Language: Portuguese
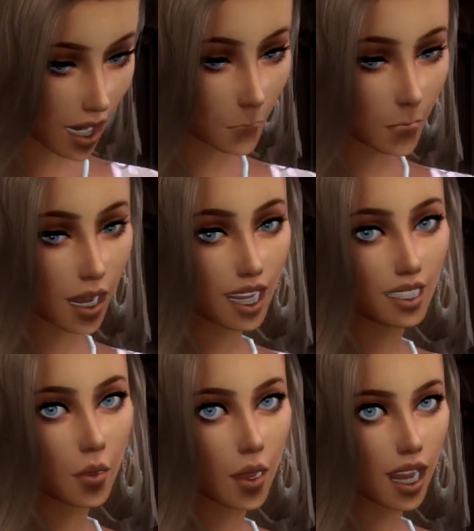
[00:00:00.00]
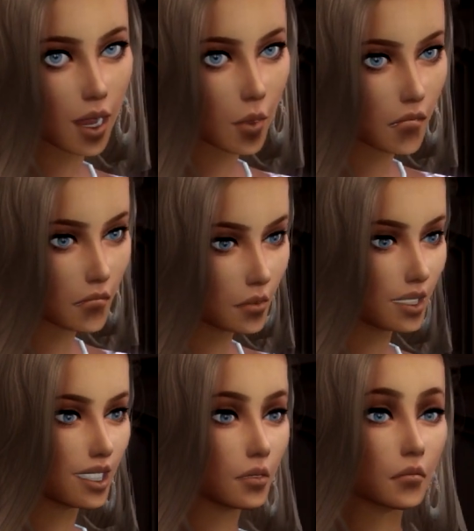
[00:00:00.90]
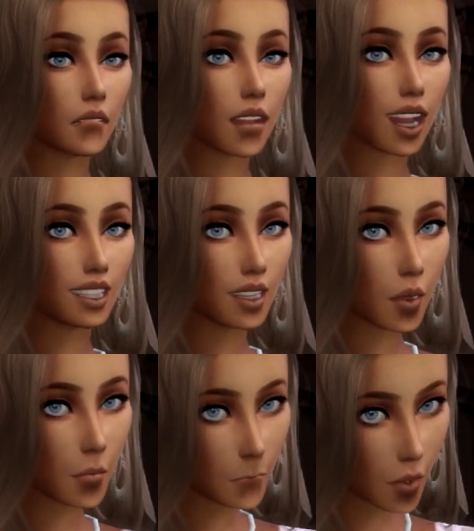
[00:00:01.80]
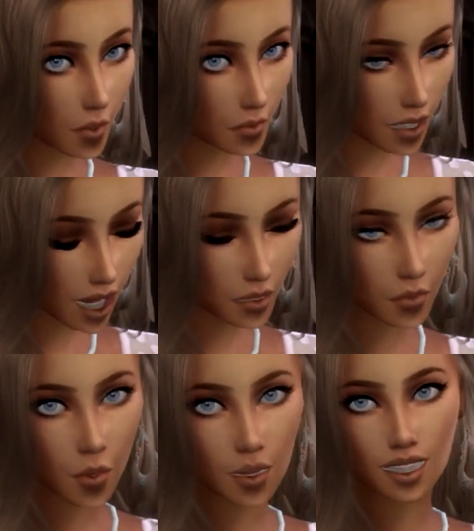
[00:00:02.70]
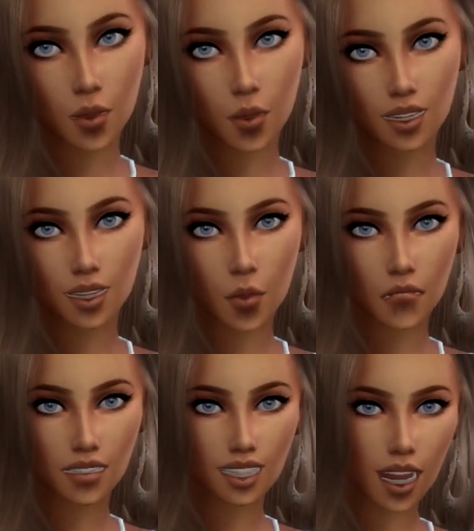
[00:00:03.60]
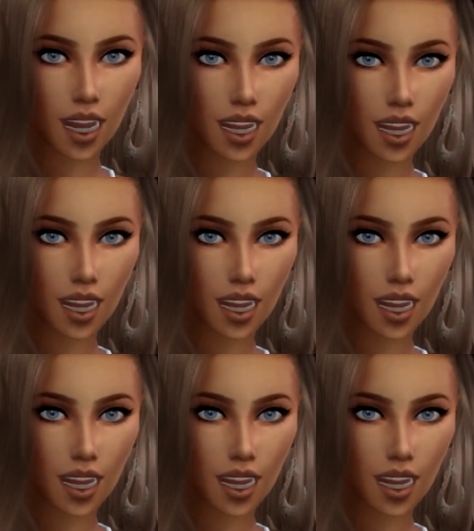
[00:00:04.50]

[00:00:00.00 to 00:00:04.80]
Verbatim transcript: Não, relaxa. Eu vou treinar né? e depois eu vejo.